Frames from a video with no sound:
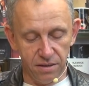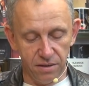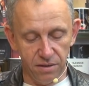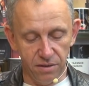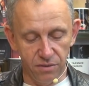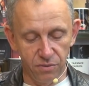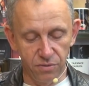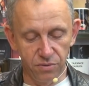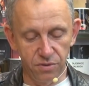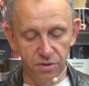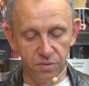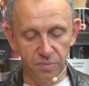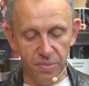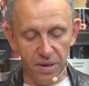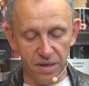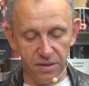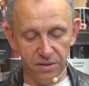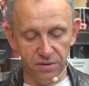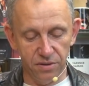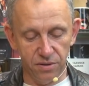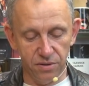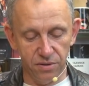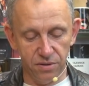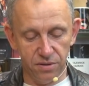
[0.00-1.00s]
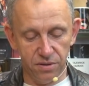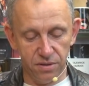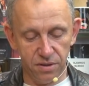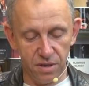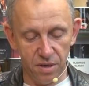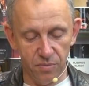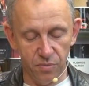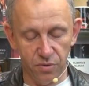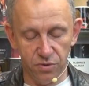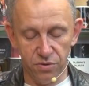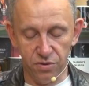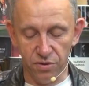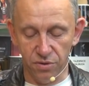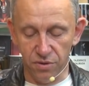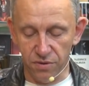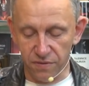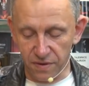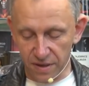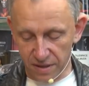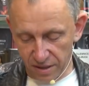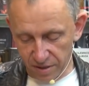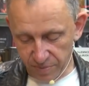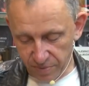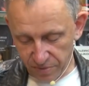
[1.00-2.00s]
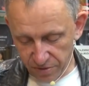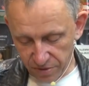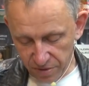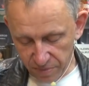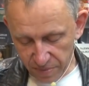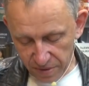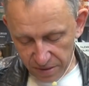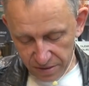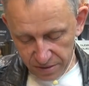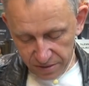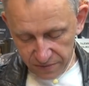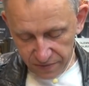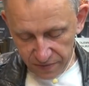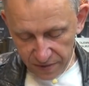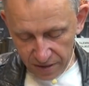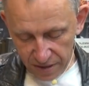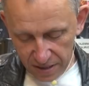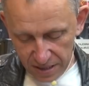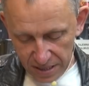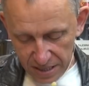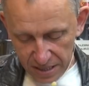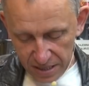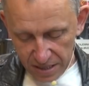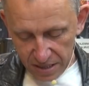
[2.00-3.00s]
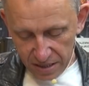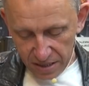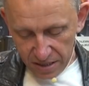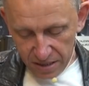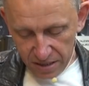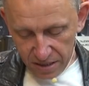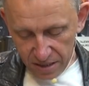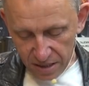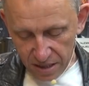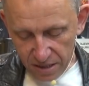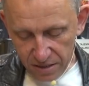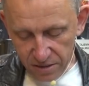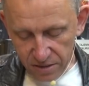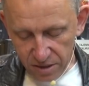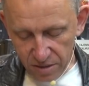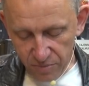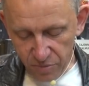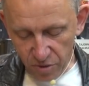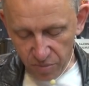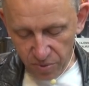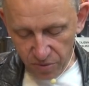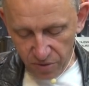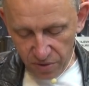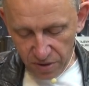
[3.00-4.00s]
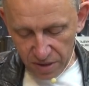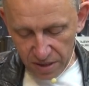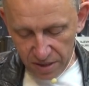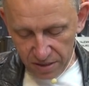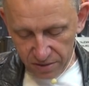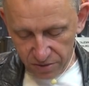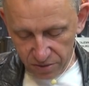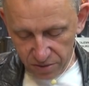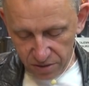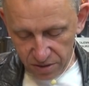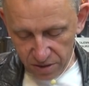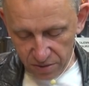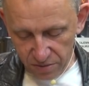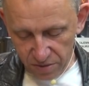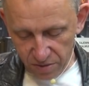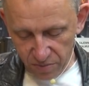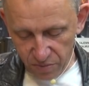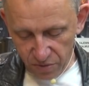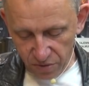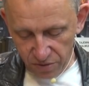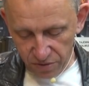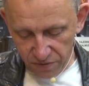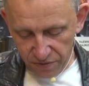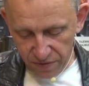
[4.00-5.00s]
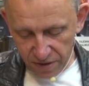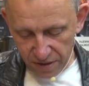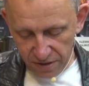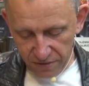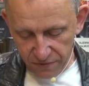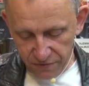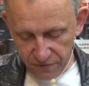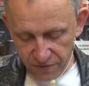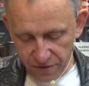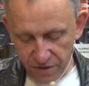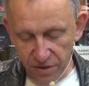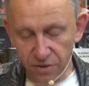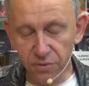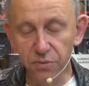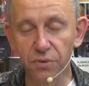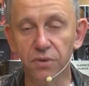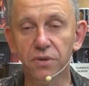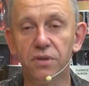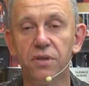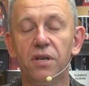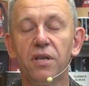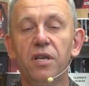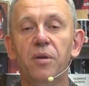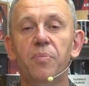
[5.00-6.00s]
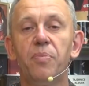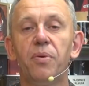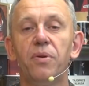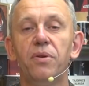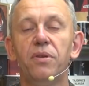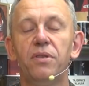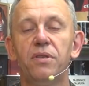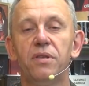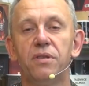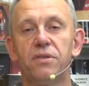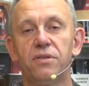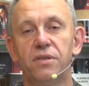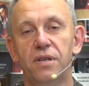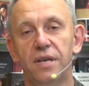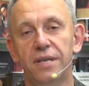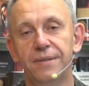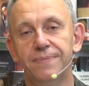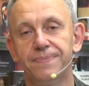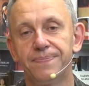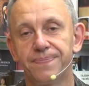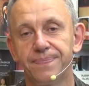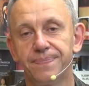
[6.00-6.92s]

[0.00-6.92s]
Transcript: ludzi bardzo rozemocjonowanych, proszę Państwa. Andrzej Bobola został zamordowany w wyniku intrygi politycznej.